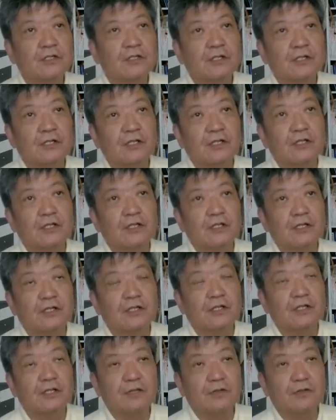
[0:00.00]

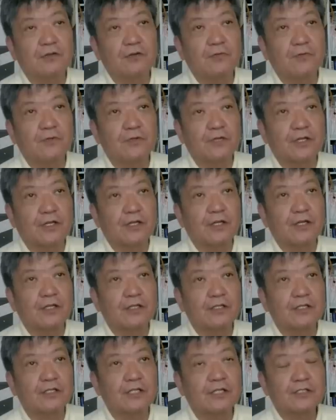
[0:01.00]
て。えー、今日も
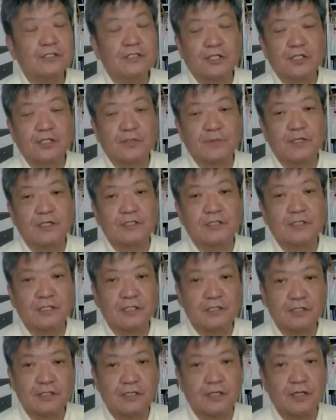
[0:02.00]
ね、シエスタしまし
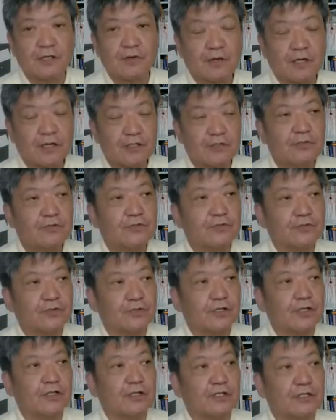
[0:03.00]
たんでね、割と
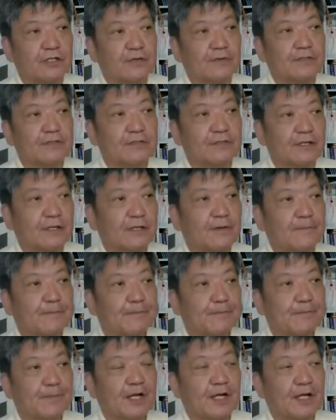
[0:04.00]
スッキリしてますね。
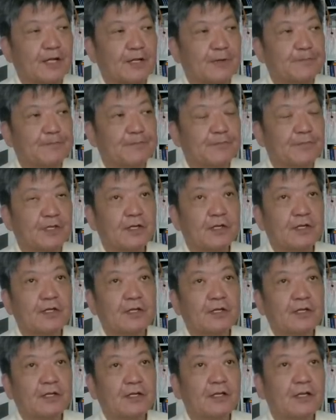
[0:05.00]
はい。
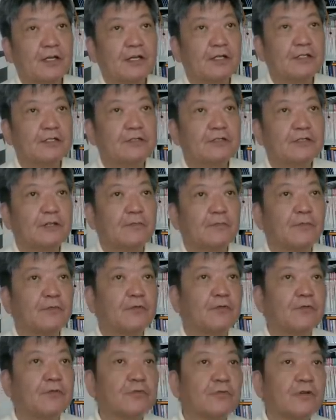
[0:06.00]
えー、実はもう
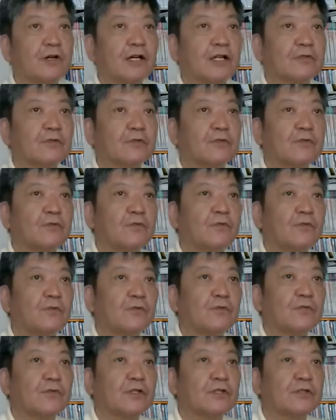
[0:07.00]
この
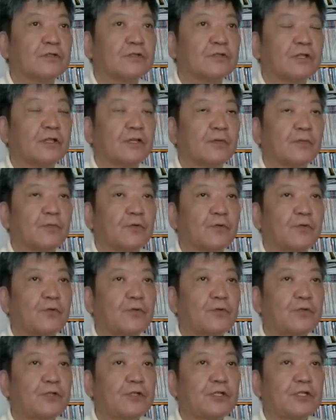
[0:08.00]
後ですね、も
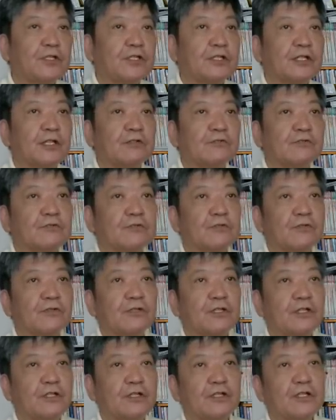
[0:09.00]
う5時になると
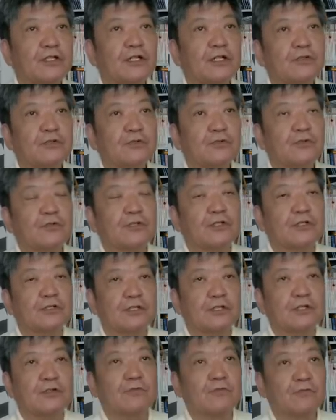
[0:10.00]
1時間ちょいです
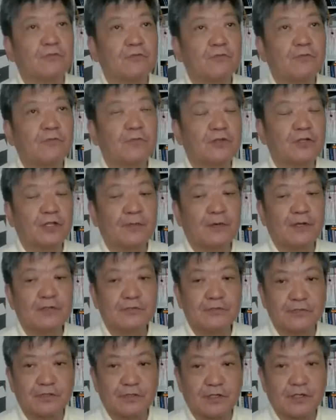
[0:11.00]
ね、ここも出ま
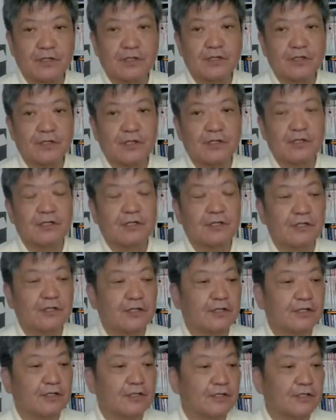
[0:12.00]
すんで、
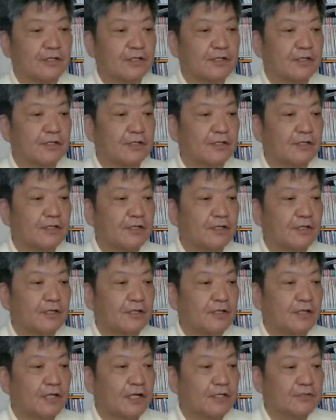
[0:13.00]

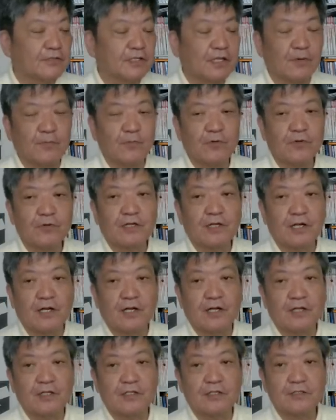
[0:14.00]
えー、あと何本
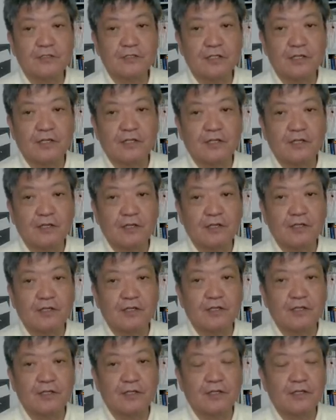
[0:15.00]
かですね、
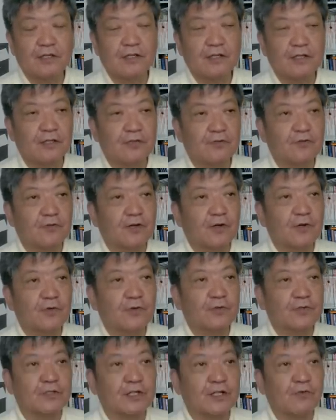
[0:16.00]
えー、動画を
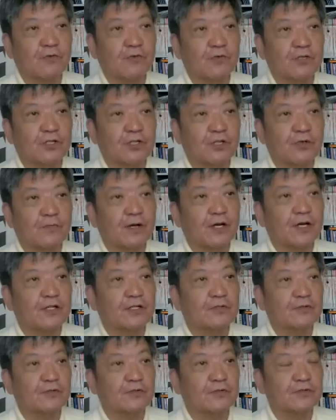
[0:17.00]
撮ったらおしまい
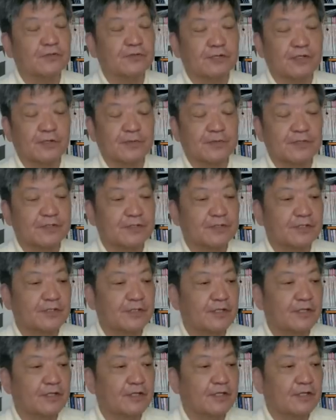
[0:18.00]
ということになります。
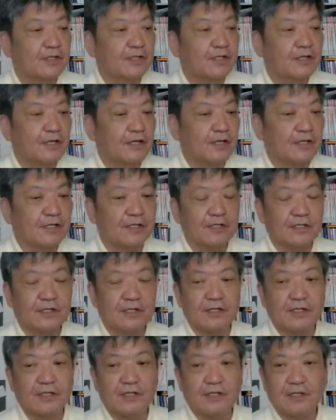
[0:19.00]
はい
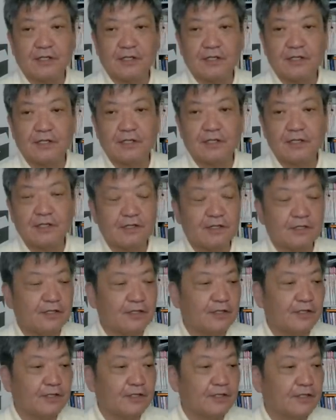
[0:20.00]

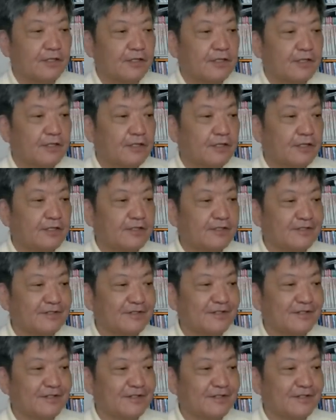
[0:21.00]
えー、